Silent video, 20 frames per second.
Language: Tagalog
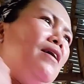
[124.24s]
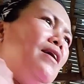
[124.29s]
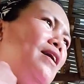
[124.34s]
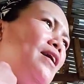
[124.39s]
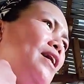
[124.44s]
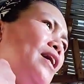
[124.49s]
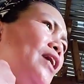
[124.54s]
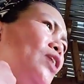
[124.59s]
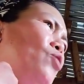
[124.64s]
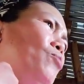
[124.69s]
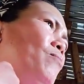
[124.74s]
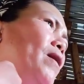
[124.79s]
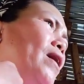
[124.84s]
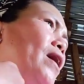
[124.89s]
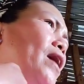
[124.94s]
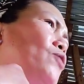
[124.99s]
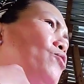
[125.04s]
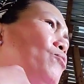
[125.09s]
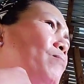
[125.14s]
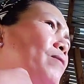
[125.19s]
Ano ba
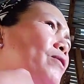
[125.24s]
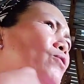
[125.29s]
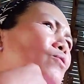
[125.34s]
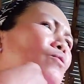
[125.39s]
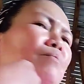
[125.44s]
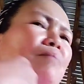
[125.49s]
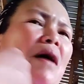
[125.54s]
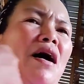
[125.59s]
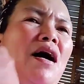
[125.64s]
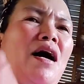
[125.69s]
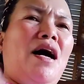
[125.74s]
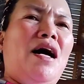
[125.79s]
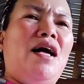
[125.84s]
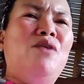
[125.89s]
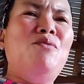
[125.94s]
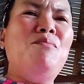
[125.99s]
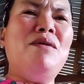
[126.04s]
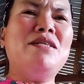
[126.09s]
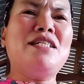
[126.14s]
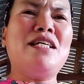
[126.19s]
ano ba yung pa, ano
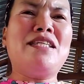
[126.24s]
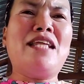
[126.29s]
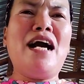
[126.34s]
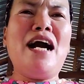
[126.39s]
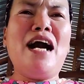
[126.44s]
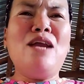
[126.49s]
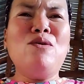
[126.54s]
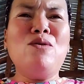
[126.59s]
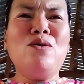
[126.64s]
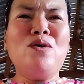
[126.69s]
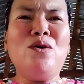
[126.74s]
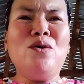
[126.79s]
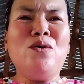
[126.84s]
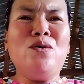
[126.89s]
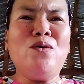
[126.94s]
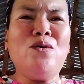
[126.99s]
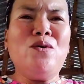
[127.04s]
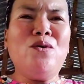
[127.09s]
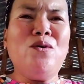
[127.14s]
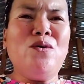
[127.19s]
ba sa Tagalog
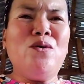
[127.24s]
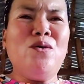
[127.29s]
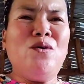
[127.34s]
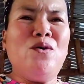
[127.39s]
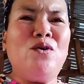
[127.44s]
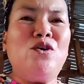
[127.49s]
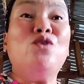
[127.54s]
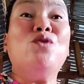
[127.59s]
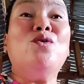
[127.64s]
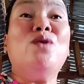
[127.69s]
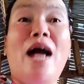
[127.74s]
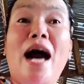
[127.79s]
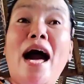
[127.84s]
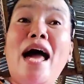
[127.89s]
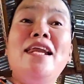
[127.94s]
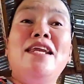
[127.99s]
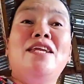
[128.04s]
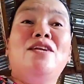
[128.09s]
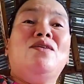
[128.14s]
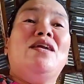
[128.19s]
yung
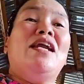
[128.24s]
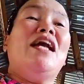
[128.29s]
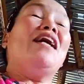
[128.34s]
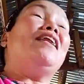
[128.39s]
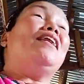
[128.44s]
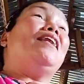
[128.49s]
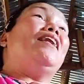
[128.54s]
nunal, nunal.